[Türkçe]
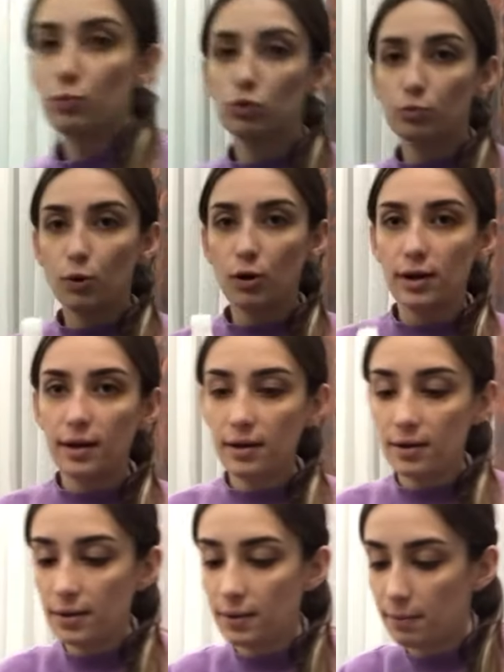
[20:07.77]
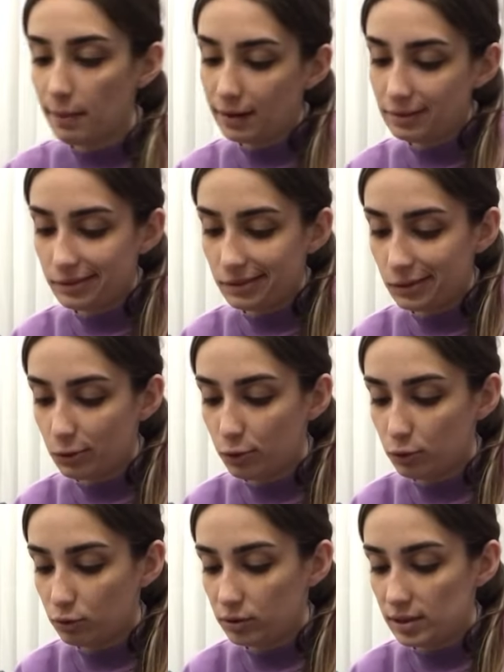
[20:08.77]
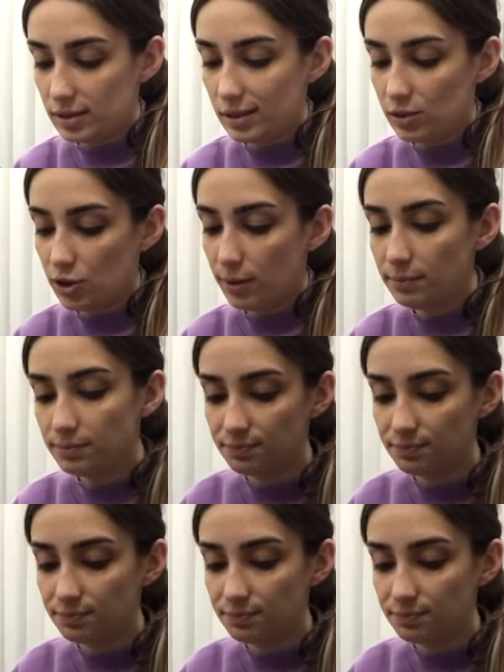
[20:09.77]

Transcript: bunu böyle ben koltukta sileceğim.